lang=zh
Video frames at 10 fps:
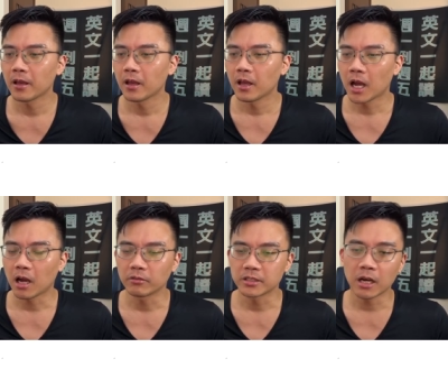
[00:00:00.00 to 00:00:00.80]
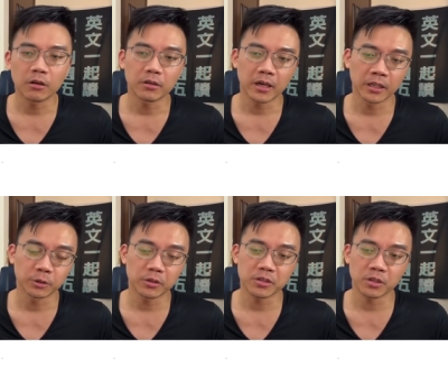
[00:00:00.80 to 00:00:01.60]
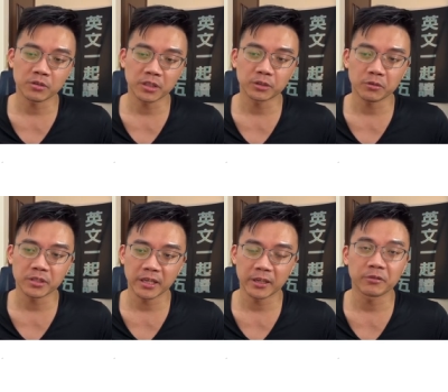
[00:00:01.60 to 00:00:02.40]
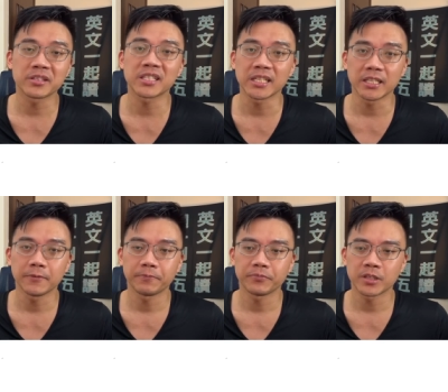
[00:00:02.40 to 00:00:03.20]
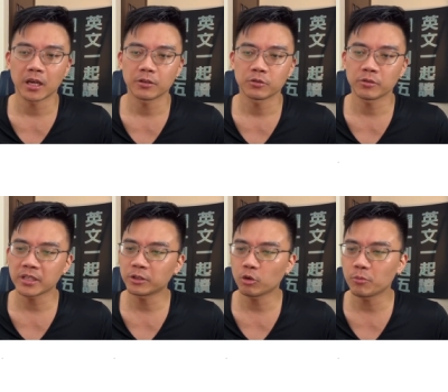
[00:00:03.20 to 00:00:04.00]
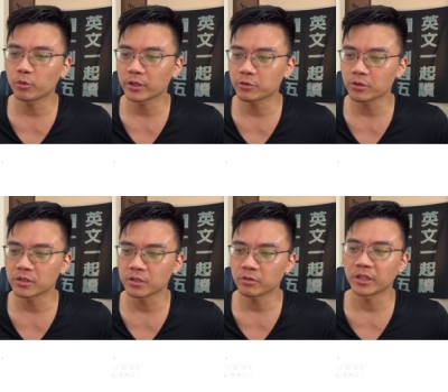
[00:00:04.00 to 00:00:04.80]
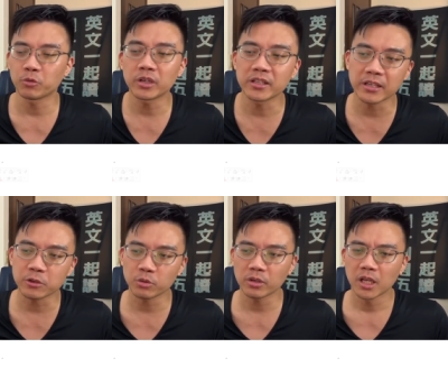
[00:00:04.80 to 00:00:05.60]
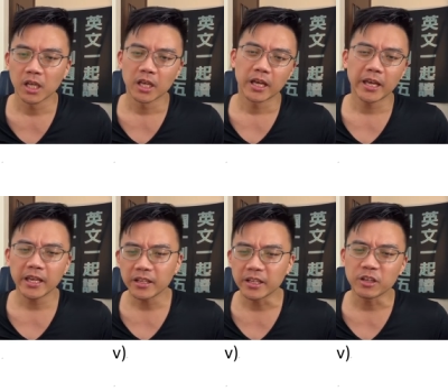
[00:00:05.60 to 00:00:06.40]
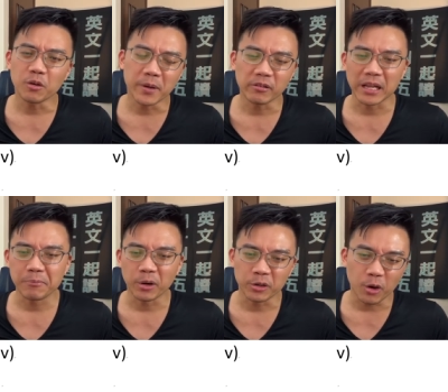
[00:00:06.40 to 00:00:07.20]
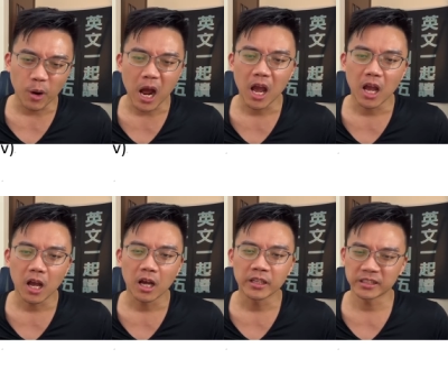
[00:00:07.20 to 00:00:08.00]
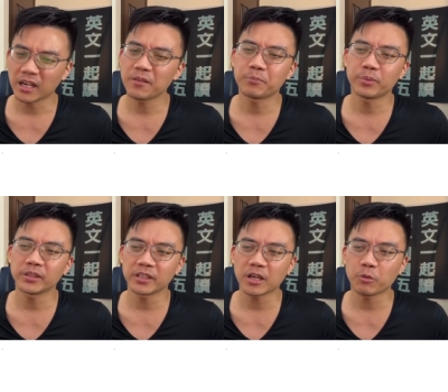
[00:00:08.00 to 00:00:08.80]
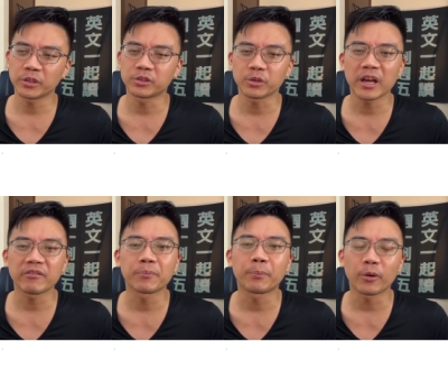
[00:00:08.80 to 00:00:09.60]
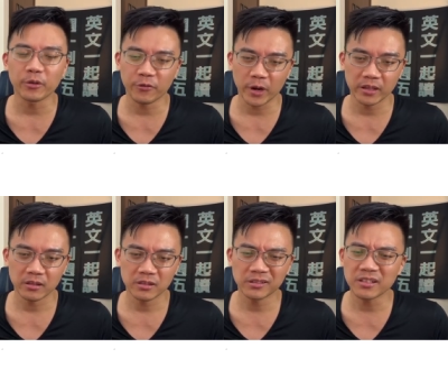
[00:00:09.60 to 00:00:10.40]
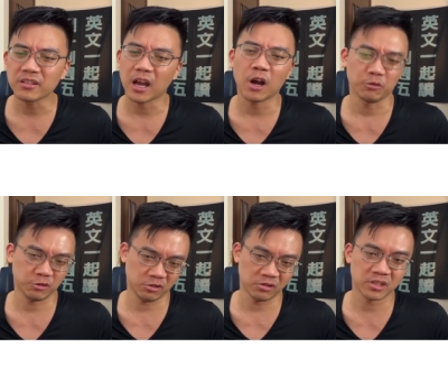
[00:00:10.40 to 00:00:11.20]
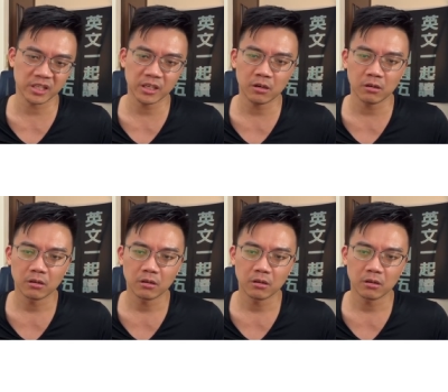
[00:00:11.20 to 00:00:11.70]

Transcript: 好，然后很多的时候这个动词也可以用 see。这样，所以我再多补一个句子，就你问人家说，哎，你有没有男朋友啊？你当然不一定要问，Do you have a boyfriend？这听起来好直接哈。